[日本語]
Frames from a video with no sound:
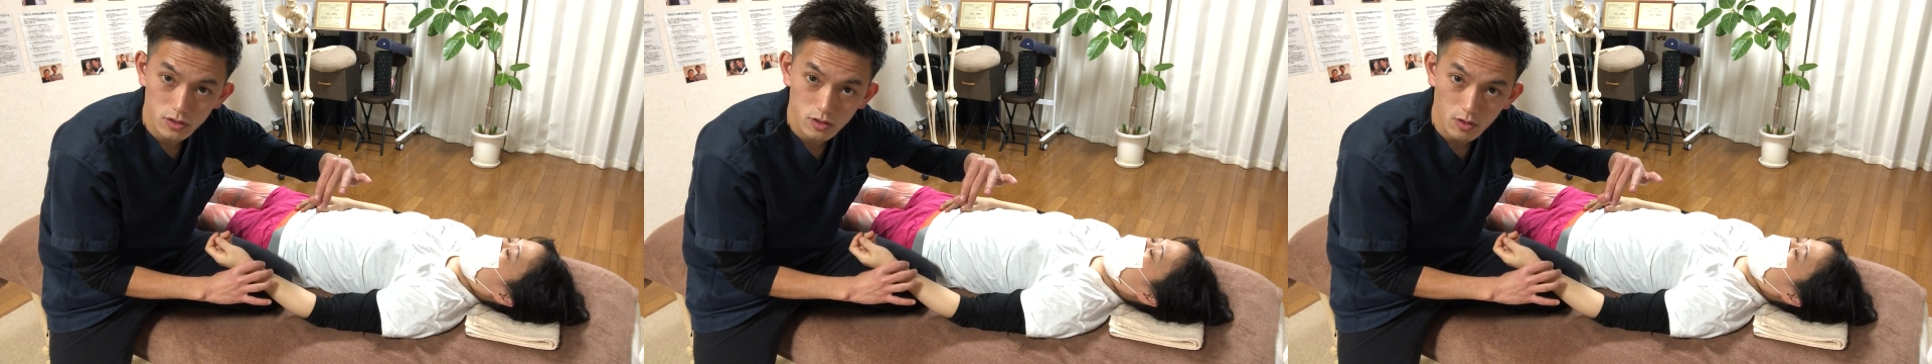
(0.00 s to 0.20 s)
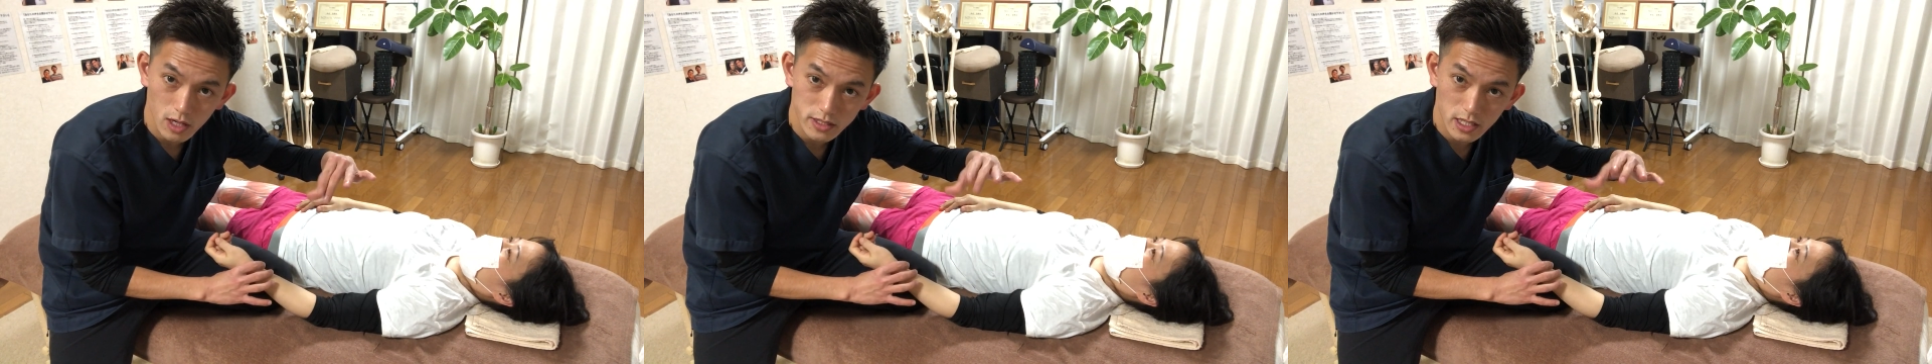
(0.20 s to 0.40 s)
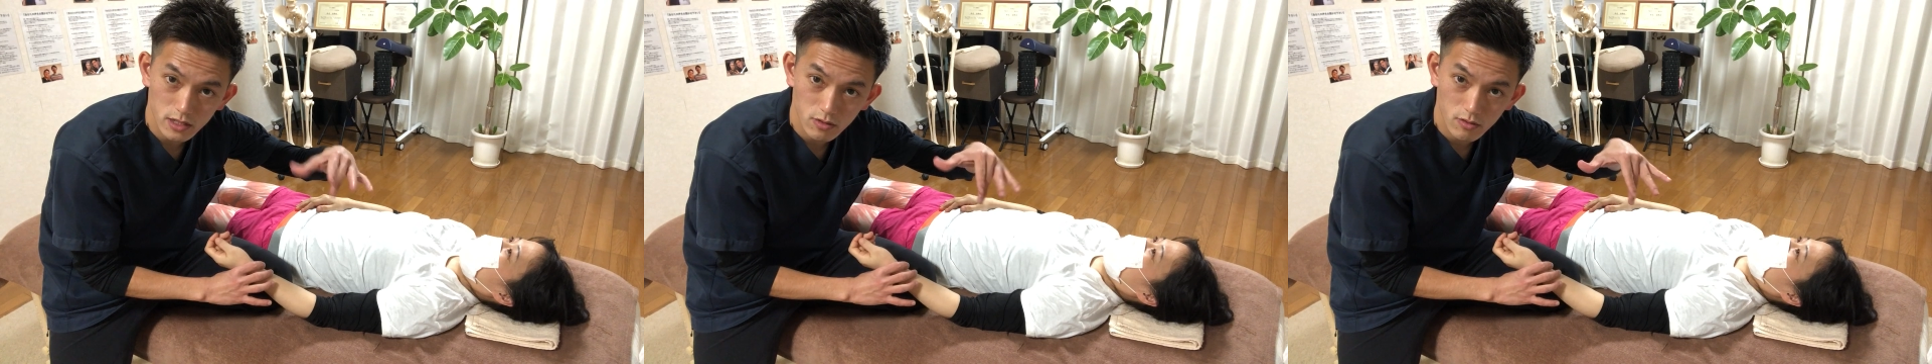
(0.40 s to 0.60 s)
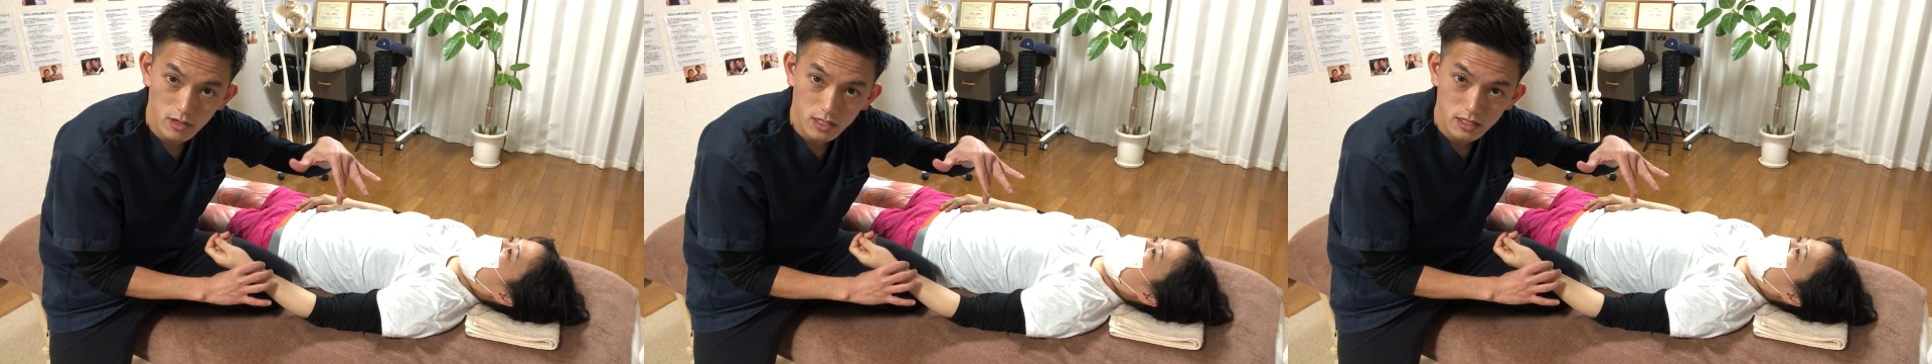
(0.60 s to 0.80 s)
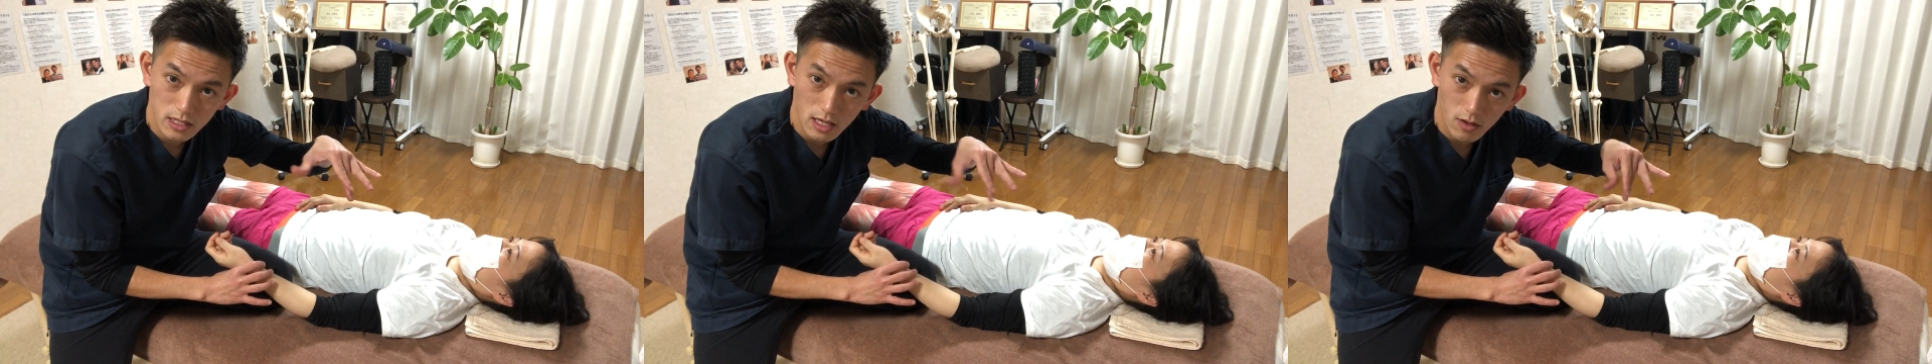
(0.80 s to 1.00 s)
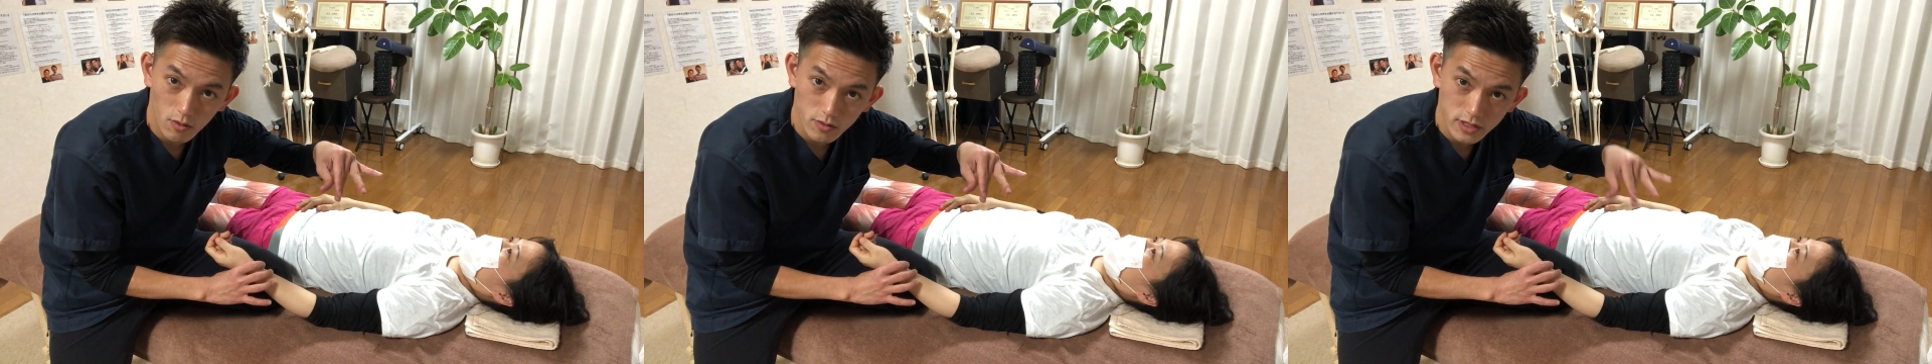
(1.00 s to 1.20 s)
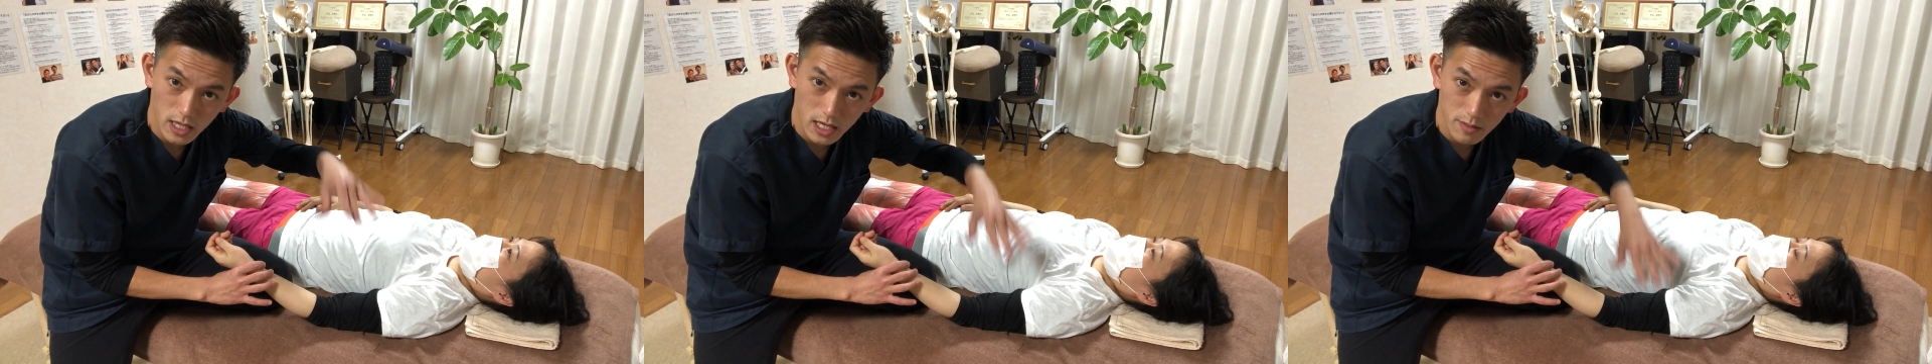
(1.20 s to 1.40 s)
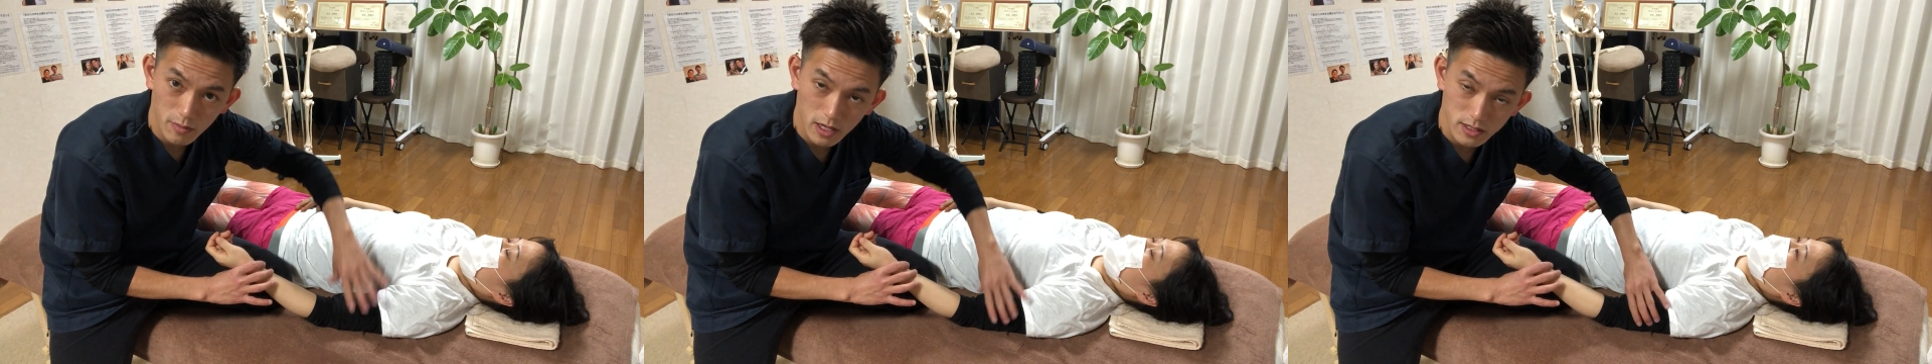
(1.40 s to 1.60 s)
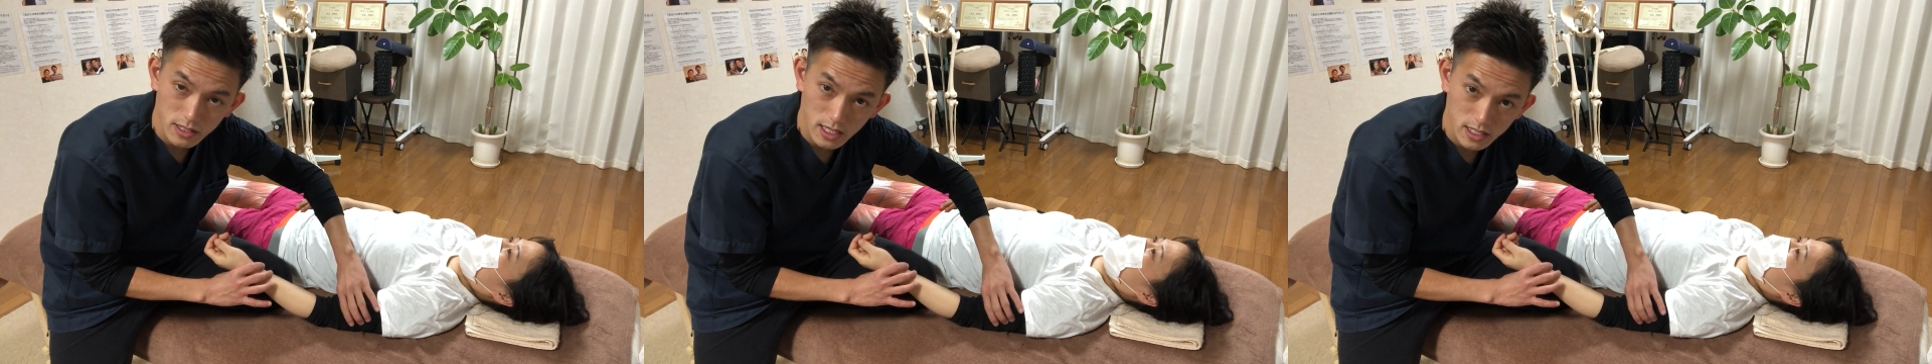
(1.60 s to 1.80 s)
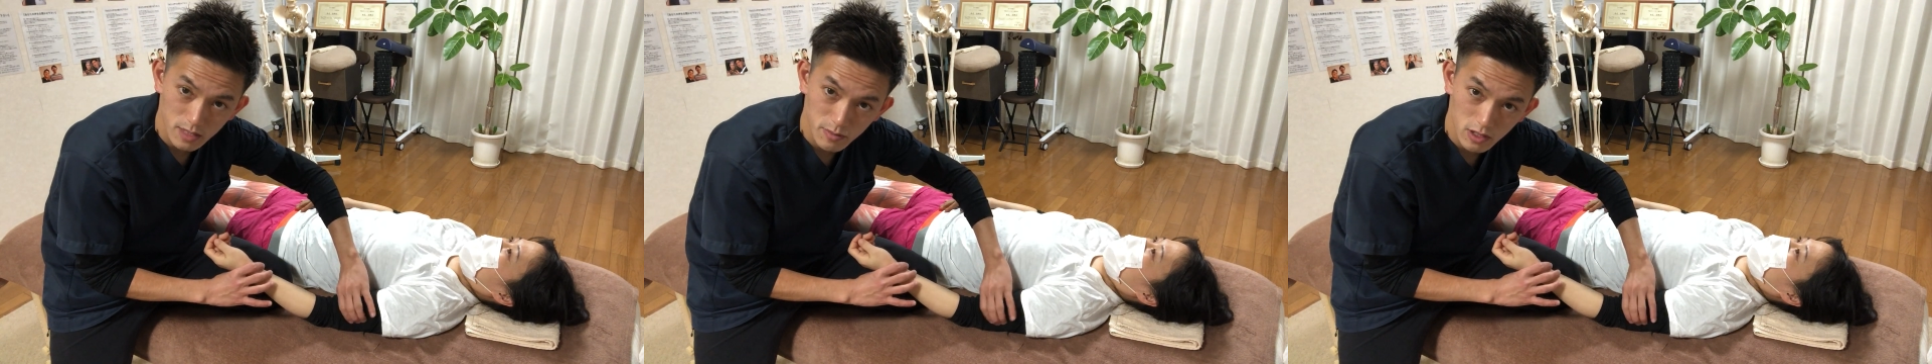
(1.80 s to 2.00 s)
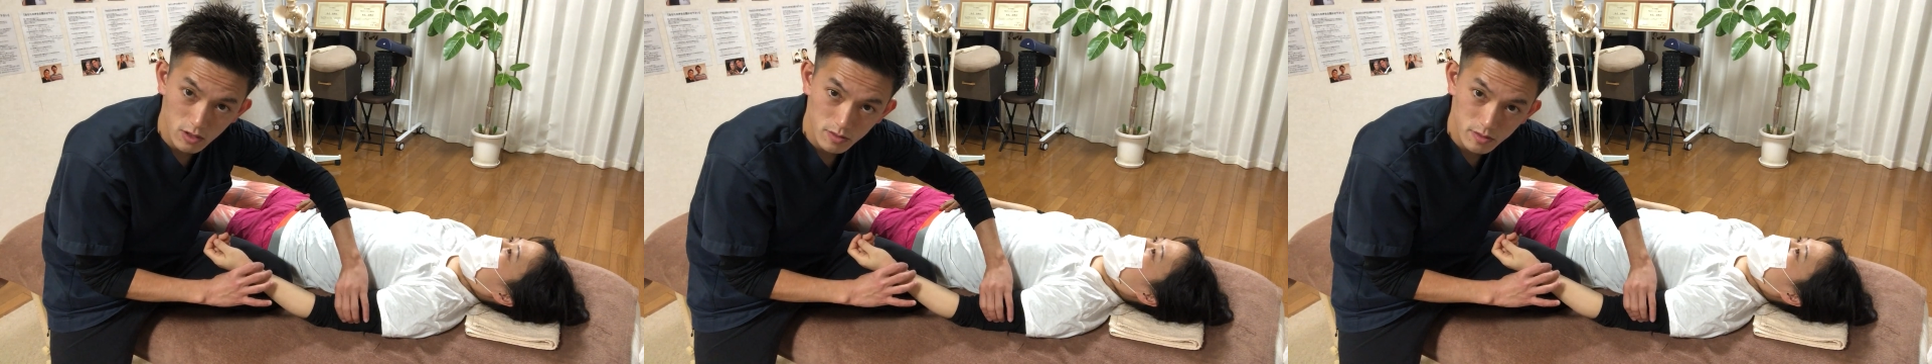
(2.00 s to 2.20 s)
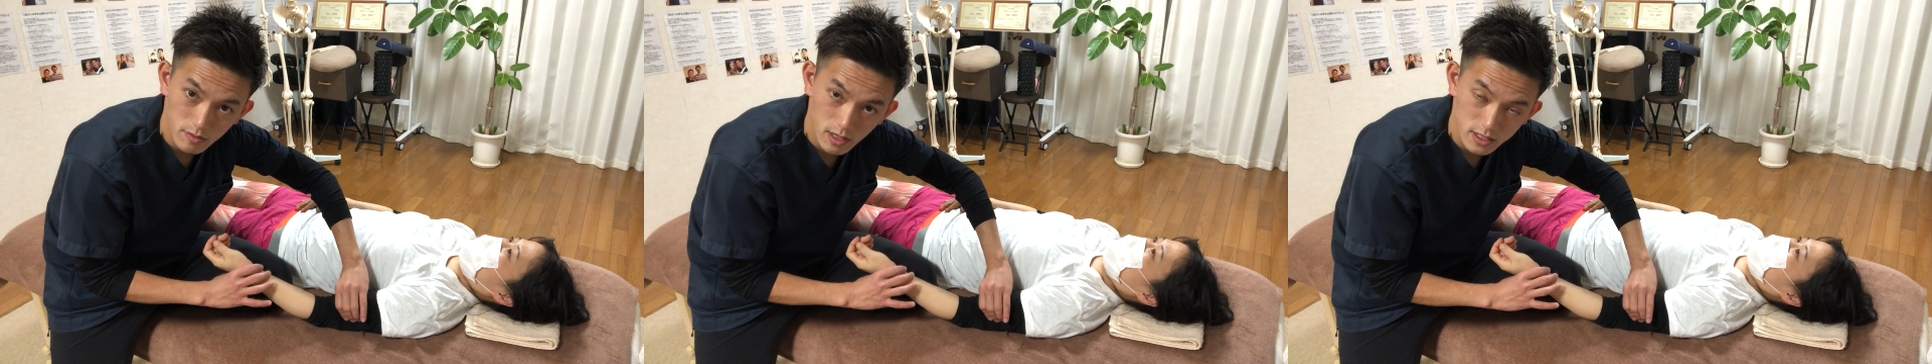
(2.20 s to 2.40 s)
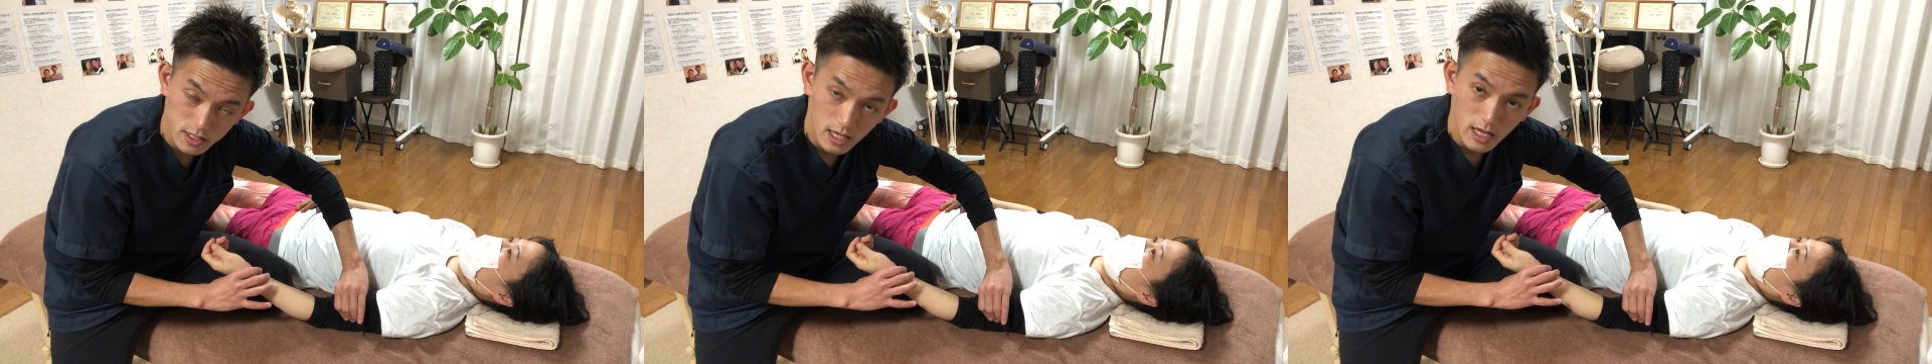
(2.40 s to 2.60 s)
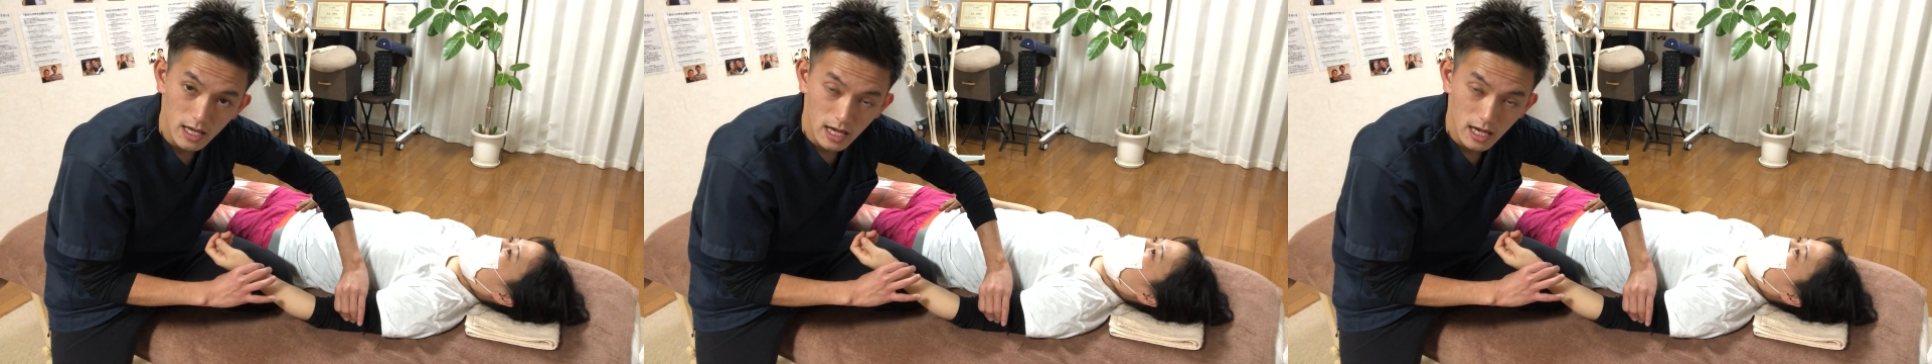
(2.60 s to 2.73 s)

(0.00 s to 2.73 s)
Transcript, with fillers: と硬いところがあったら押さえます。挟み込みます。